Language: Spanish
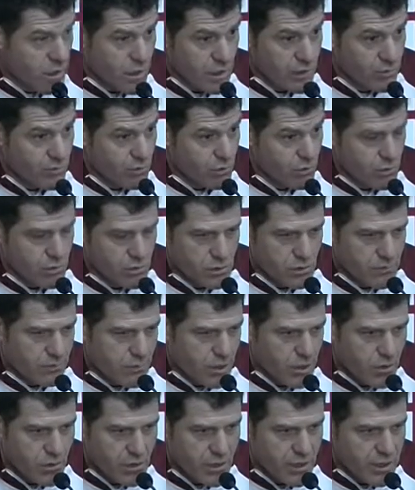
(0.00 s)
ánimo? Con el
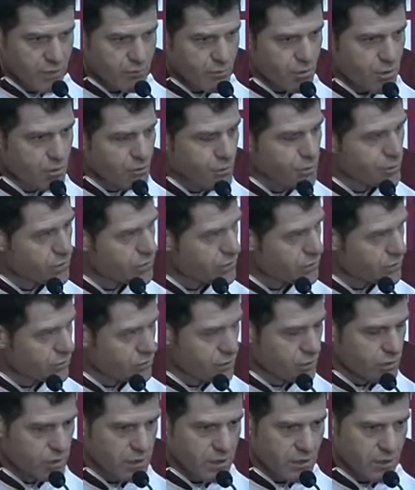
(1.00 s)
mejor ánimo del mundo.
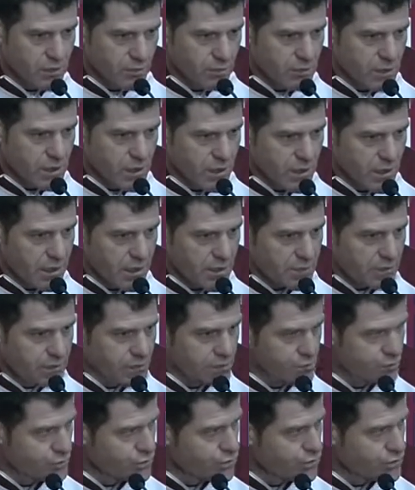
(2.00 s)
Estoy en una
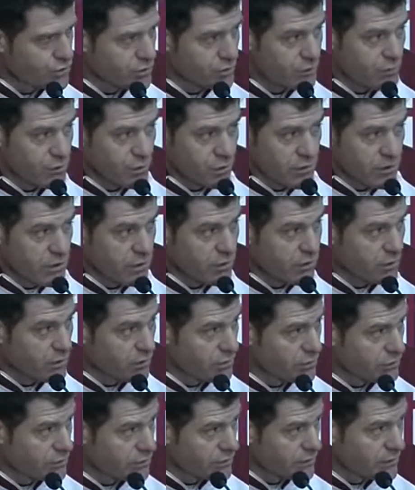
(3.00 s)
institución
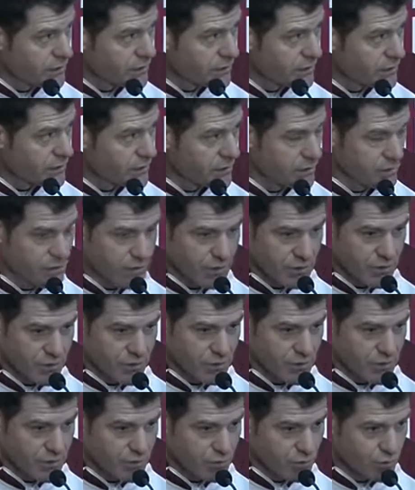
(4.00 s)
modelo,
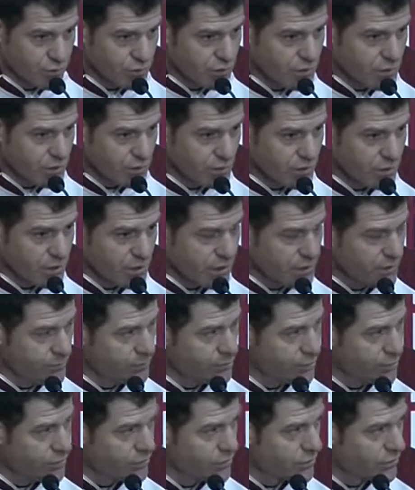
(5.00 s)
eh, estoy en un
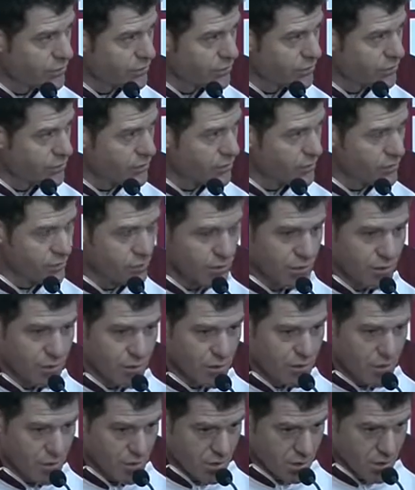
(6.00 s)
equipo,
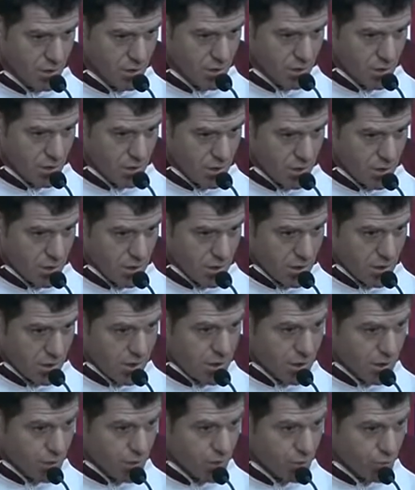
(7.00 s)

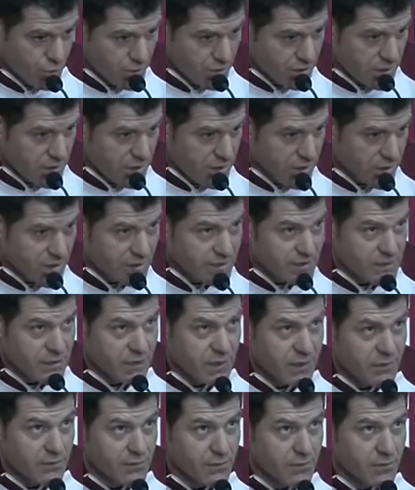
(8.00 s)
eh, como te dije
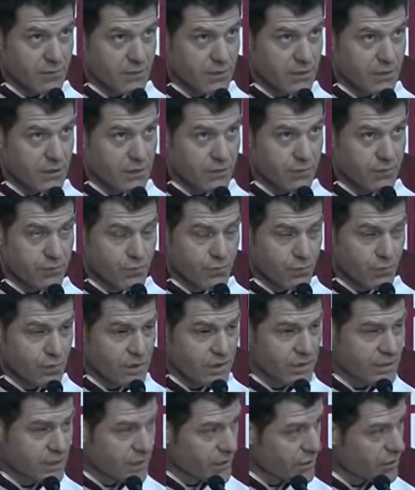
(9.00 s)
recién, de
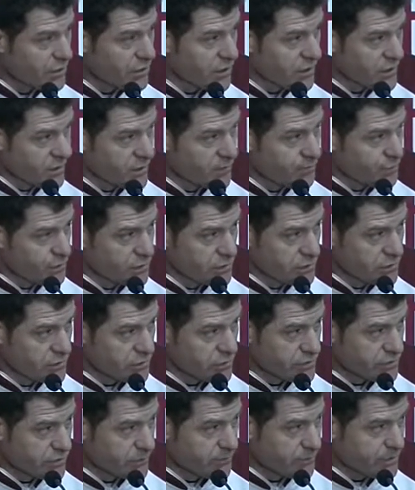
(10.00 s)
futbolistas que no han respondido
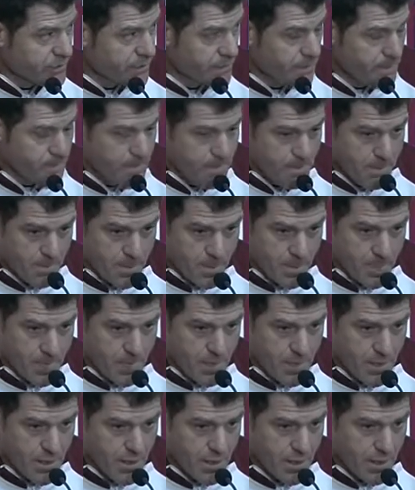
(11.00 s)
siempre.
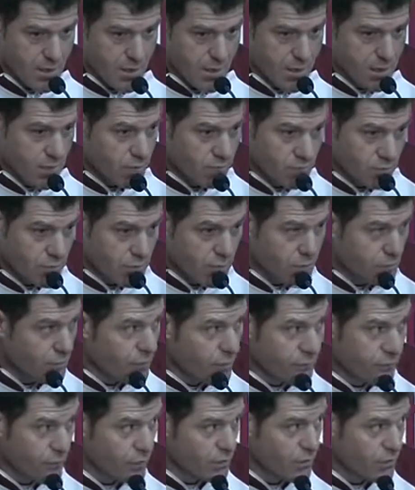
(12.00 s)
Eh, como
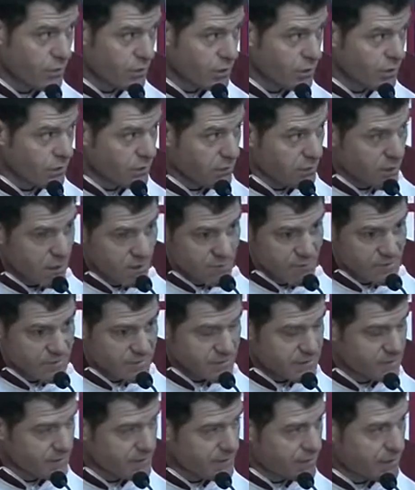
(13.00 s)
es fútbol, a
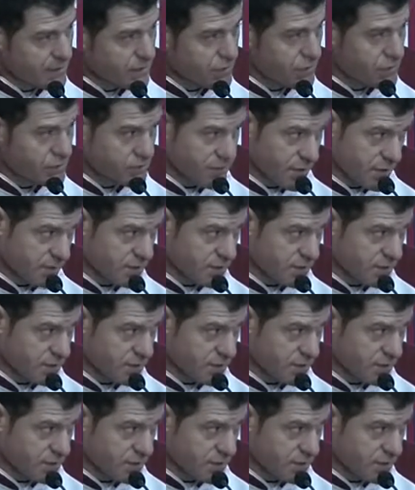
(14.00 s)
veces salen las cosas, a